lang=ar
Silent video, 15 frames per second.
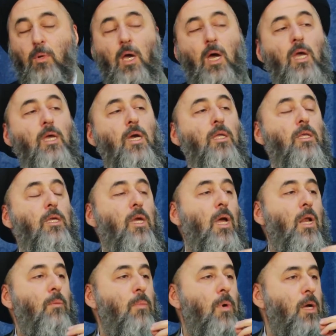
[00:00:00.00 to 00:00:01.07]
لا يأتيها
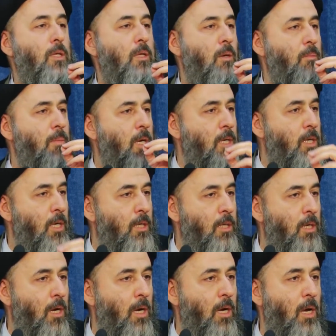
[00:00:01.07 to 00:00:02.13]
الباطل من بين
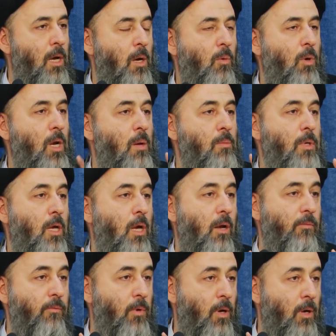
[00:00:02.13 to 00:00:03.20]
يديها ولا من
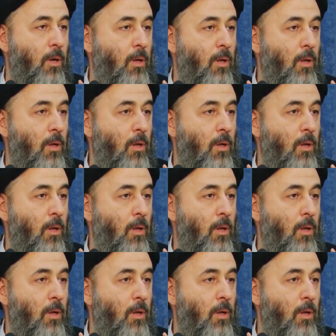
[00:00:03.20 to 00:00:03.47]
خلفها